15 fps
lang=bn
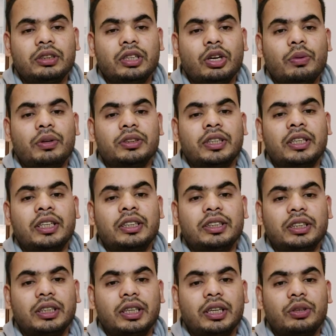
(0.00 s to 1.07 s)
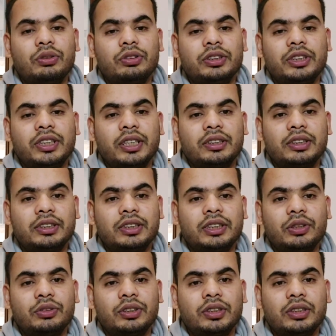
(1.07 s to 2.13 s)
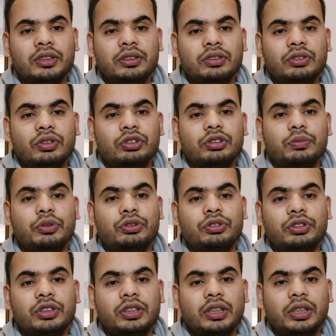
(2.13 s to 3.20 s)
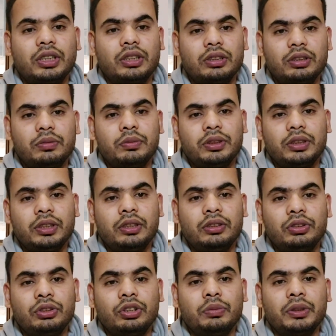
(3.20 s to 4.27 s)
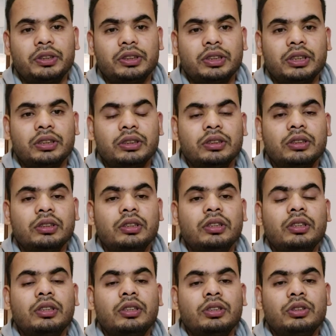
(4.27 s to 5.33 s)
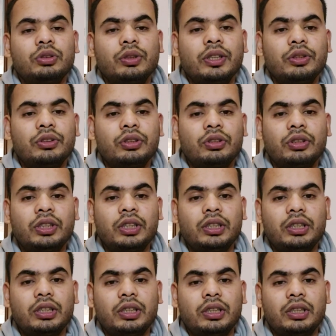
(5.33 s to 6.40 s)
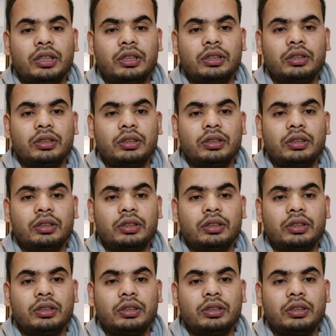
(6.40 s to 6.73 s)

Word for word: তাও আবার জানুয়ারি থেকে এখন যেটা আছে সেটা হচ্ছে ছয়শো পঁয়ষট্টি টাকা মানে এটা যদি মাস শেষ সো এই হচ্ছে কথা আর